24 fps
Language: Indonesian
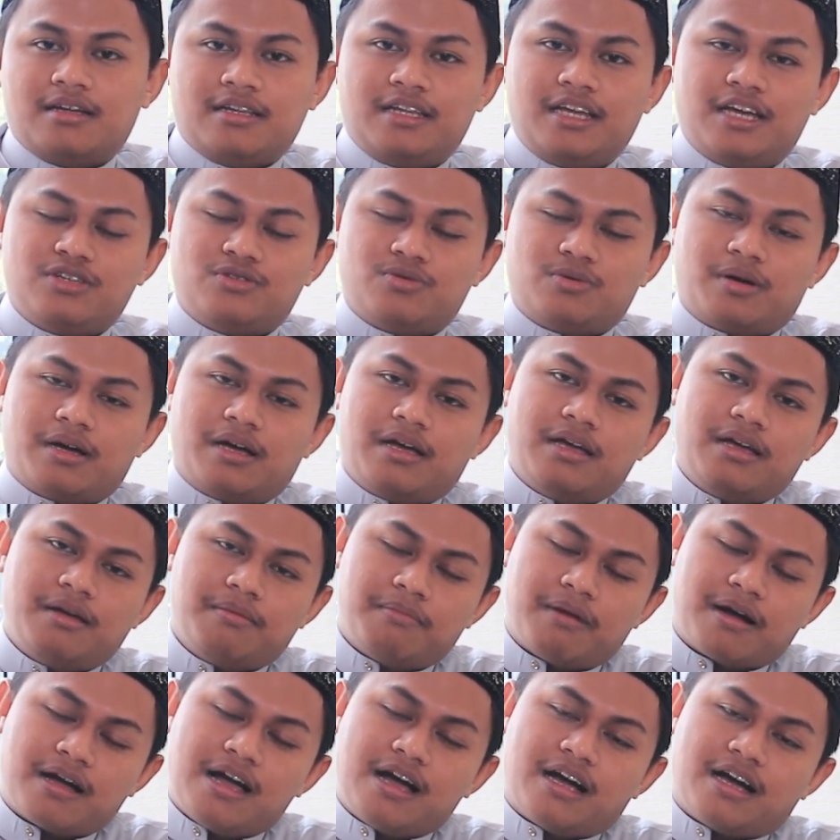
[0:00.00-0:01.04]
dia juga
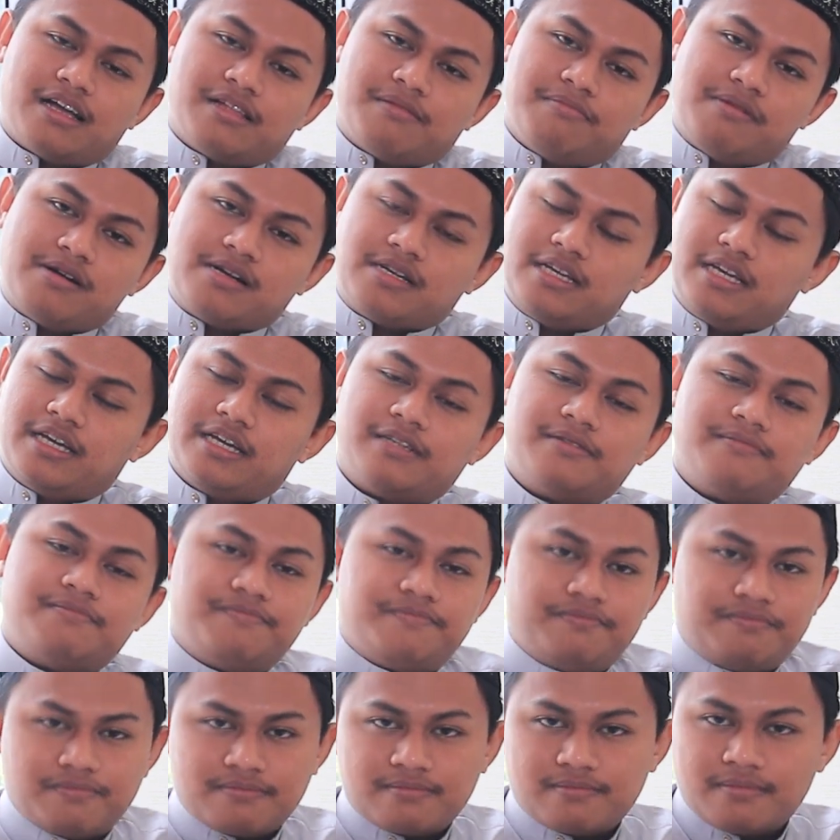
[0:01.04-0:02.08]
mengangkat bagian
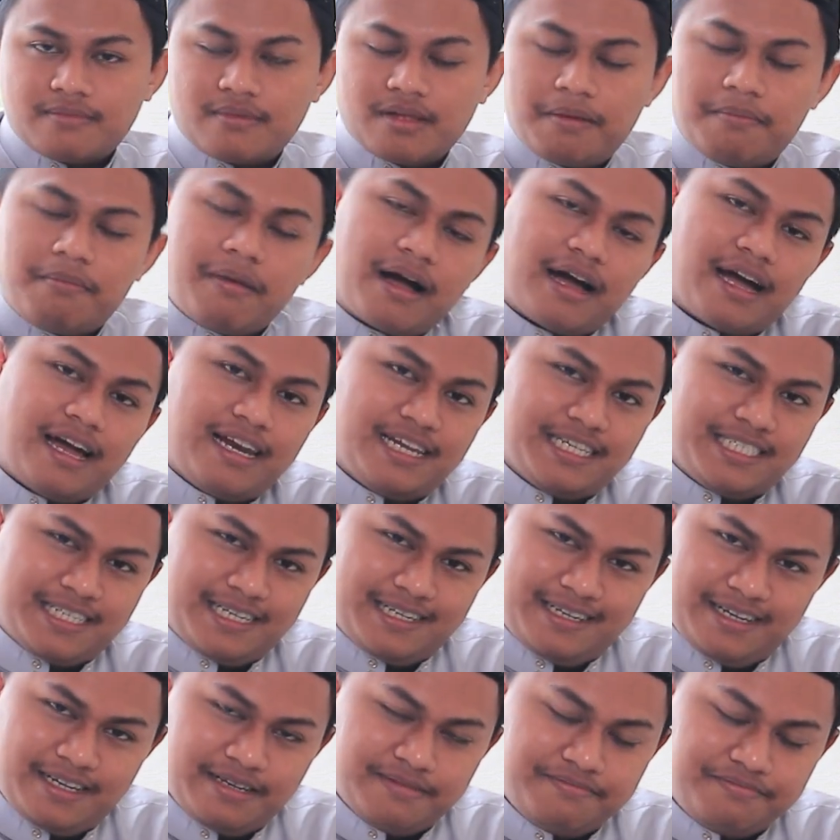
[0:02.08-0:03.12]
pangkal
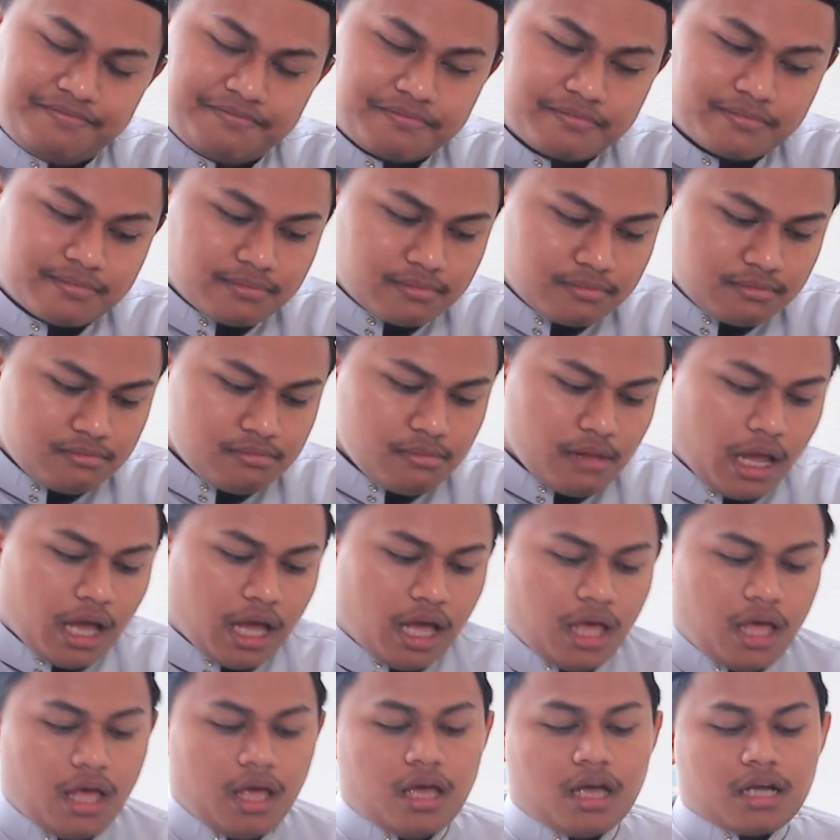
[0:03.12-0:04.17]
lisannya.
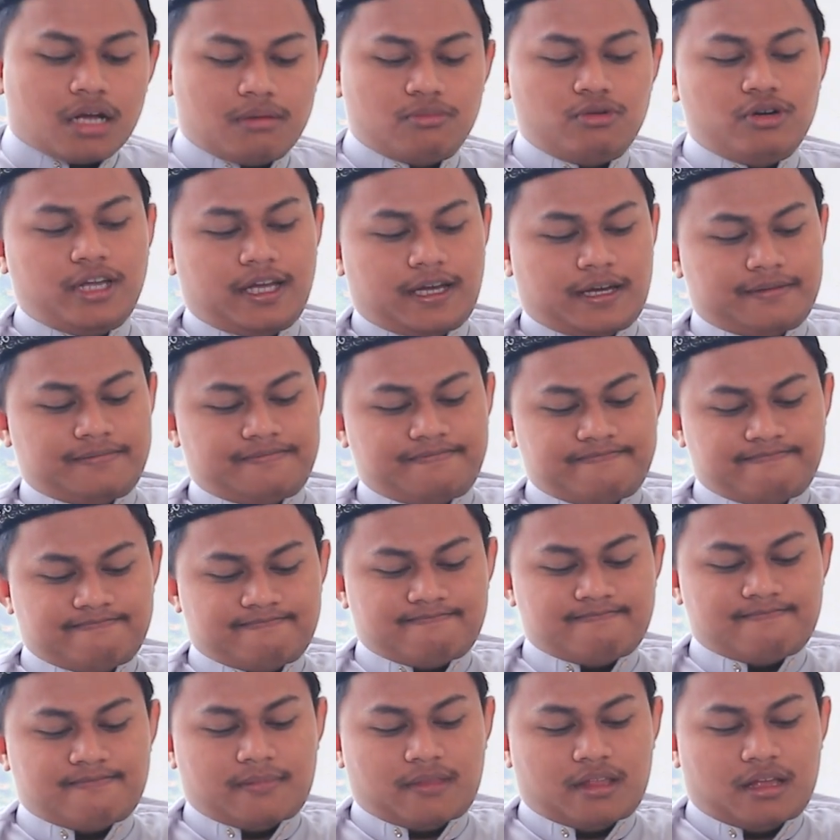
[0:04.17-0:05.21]
Kemudian
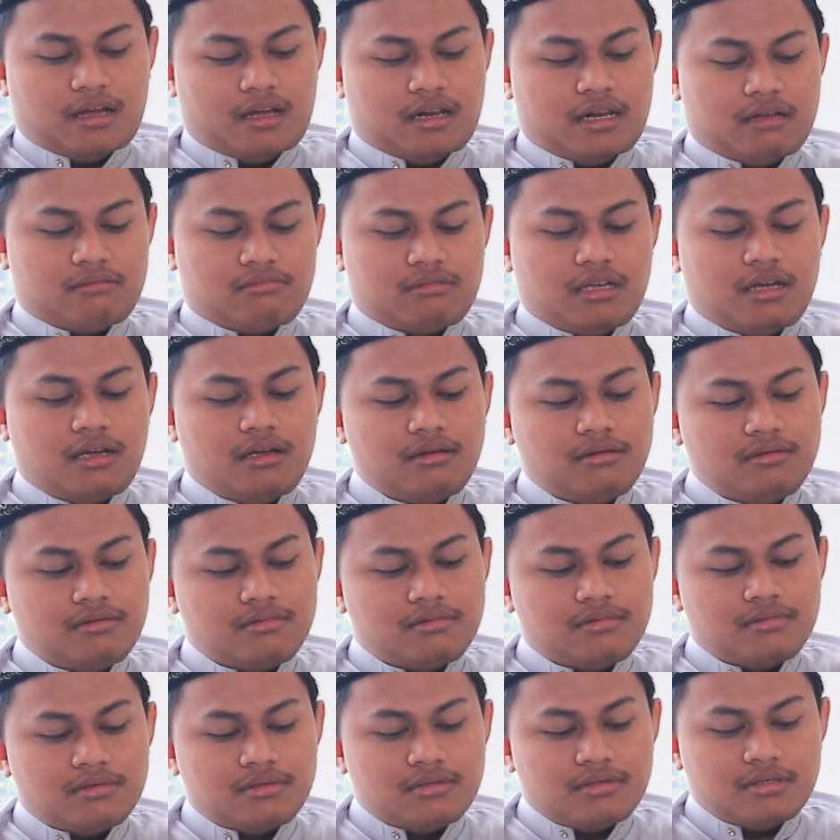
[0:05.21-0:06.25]
Nanti
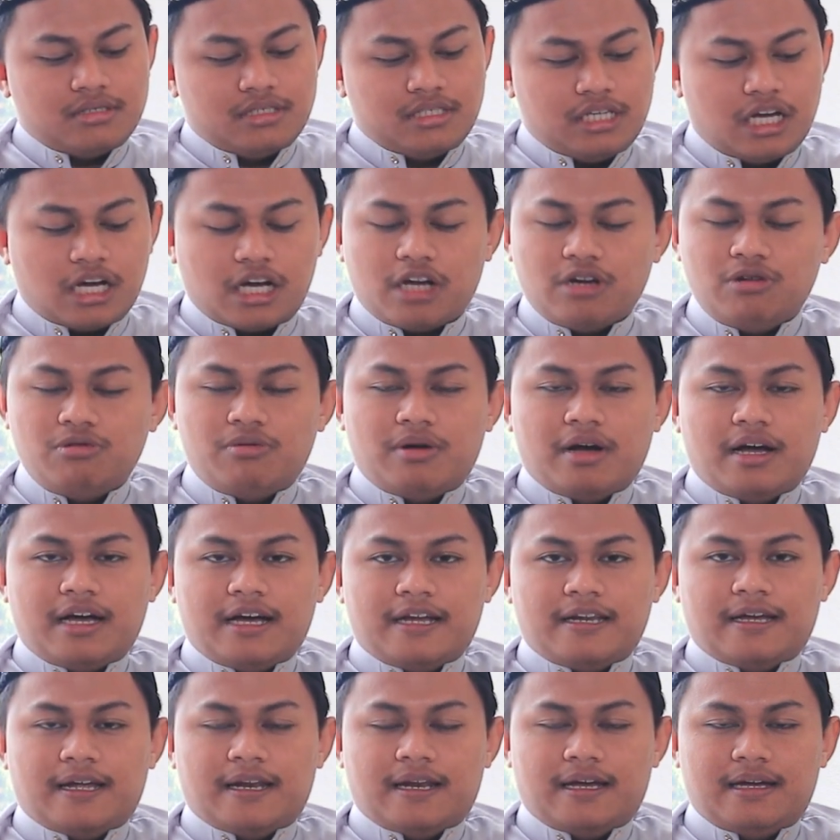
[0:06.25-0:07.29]
yang kedua
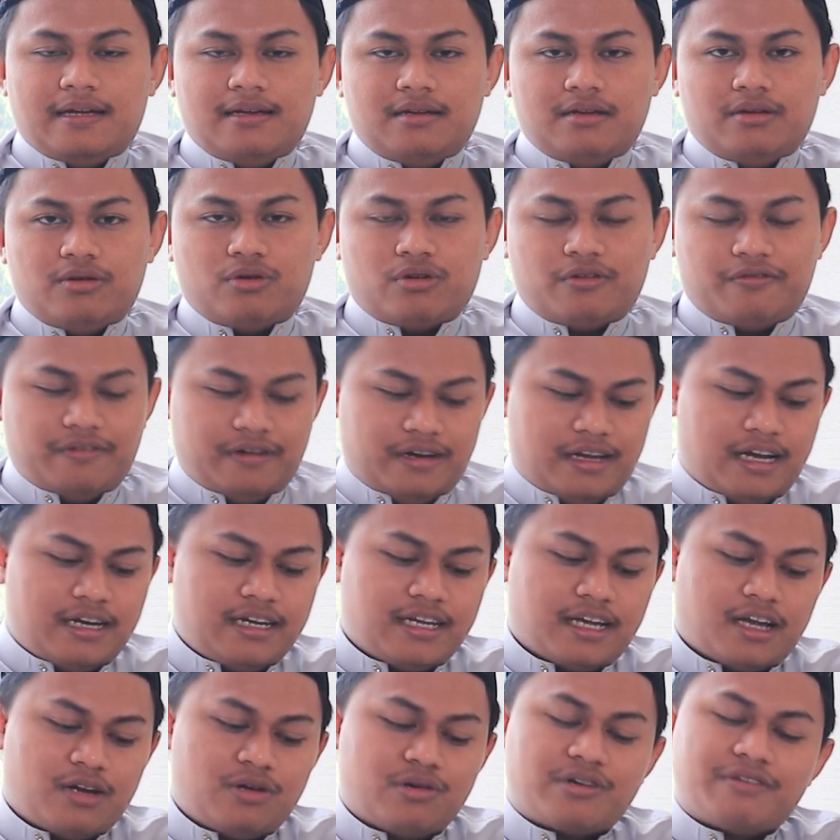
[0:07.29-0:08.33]
adalah huruf dal
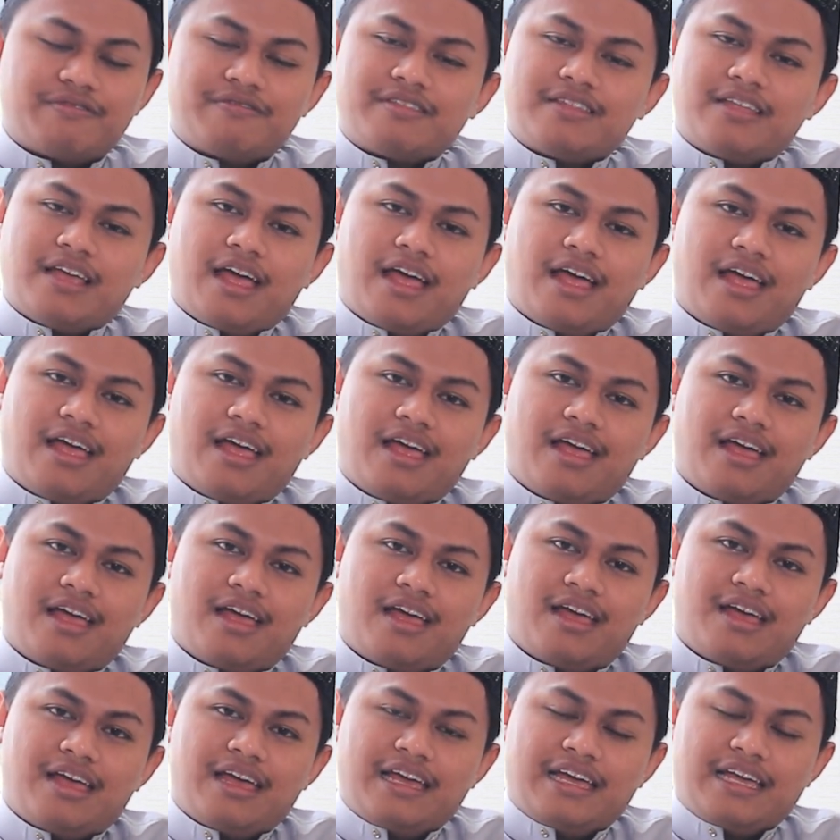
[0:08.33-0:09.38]
dengan huruf ta.
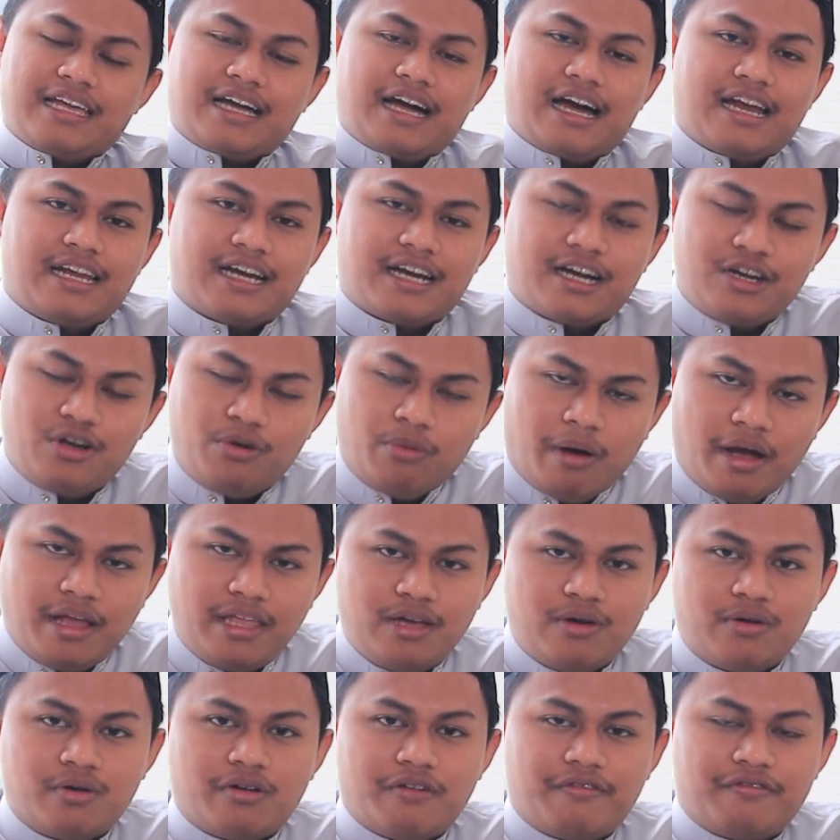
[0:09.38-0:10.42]
Karena
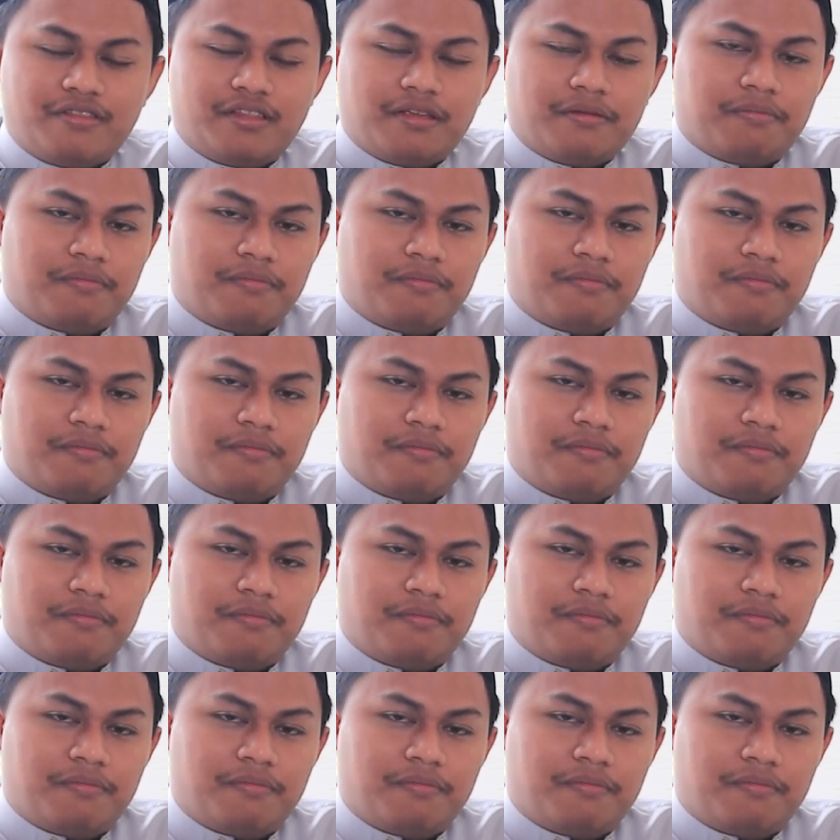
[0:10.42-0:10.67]
keduanya huruf